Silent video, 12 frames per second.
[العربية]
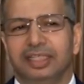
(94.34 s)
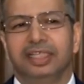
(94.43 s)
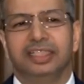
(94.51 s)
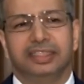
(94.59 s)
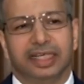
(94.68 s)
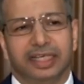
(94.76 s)

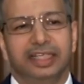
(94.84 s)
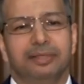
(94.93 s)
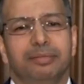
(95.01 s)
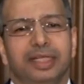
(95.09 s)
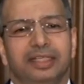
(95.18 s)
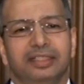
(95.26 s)
اللي
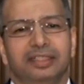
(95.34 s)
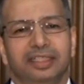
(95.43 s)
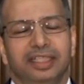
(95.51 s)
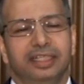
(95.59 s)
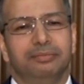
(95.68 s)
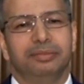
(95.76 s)
تقريبا
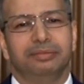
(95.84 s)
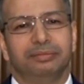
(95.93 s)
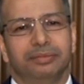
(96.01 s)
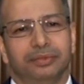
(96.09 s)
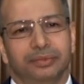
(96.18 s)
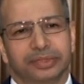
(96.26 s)
احنا
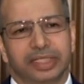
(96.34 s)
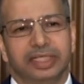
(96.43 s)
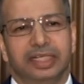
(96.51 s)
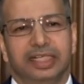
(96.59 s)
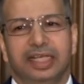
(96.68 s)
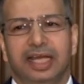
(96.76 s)

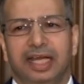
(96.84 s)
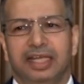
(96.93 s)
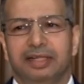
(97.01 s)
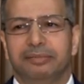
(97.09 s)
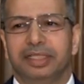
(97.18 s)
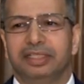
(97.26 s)
وصلنا إلى
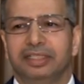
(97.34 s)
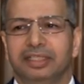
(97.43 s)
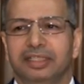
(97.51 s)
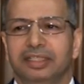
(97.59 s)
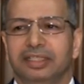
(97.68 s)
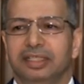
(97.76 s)
حالة من
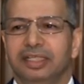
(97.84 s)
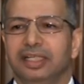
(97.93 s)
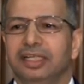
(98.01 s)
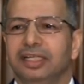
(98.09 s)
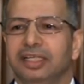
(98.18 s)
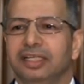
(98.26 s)

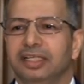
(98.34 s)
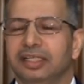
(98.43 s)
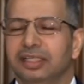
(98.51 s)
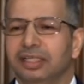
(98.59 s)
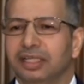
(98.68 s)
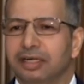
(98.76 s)

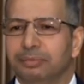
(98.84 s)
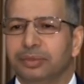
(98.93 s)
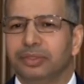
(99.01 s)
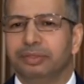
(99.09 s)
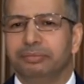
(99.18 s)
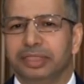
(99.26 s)

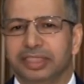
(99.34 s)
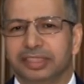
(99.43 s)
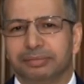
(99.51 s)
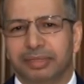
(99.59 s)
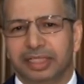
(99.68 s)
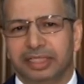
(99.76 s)
القبول
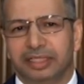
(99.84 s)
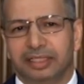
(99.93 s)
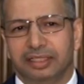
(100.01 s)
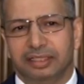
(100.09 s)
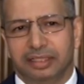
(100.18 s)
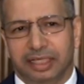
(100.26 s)
بالنسبة
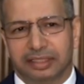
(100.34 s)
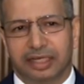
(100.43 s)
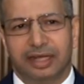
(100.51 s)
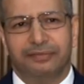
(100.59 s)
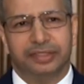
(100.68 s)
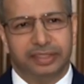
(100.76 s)

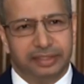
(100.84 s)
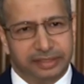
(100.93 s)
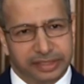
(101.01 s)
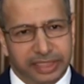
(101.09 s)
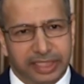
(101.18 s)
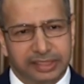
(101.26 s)
للأطراف
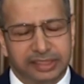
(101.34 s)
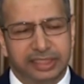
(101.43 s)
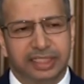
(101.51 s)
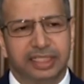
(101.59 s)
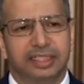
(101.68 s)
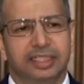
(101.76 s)

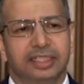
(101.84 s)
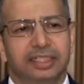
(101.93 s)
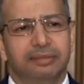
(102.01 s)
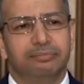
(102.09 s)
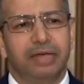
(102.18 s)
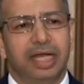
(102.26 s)
السياسية
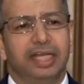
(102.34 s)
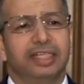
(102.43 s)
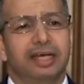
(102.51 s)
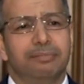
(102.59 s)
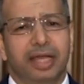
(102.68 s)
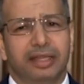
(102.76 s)
ما
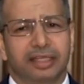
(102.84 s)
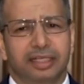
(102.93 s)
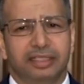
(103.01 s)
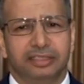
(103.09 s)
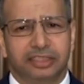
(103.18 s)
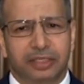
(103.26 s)
عدا بعض
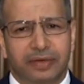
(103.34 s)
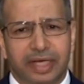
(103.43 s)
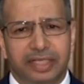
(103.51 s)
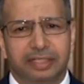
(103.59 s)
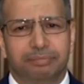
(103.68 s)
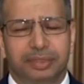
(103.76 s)

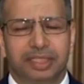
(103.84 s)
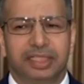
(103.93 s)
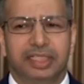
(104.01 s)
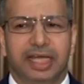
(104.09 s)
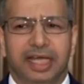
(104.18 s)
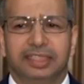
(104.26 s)
الجوانب
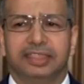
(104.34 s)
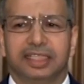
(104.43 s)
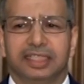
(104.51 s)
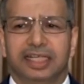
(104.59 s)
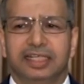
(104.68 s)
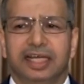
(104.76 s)
اللي
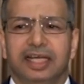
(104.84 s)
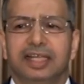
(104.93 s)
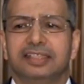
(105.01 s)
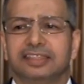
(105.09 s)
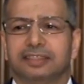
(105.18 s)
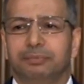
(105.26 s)
أعتقد أنها
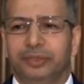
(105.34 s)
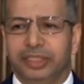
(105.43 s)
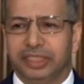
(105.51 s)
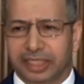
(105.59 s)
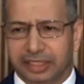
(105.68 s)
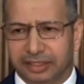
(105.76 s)
ليست
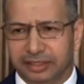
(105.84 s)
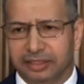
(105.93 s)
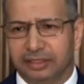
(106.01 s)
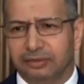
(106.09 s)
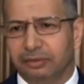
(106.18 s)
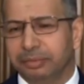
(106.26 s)
معيقة
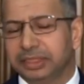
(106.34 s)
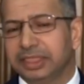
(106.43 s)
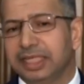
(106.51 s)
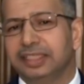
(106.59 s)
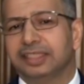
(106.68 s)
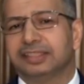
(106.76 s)

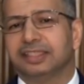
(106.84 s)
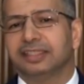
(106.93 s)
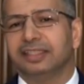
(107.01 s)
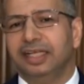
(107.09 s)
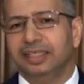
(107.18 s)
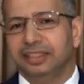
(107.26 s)
وبالتالي
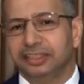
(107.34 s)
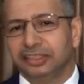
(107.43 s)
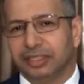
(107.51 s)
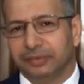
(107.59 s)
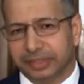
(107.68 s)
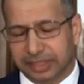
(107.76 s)
نستطيع أن
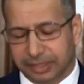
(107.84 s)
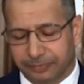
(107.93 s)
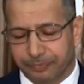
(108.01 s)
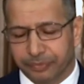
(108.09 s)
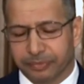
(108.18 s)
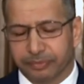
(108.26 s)
نتجاوزها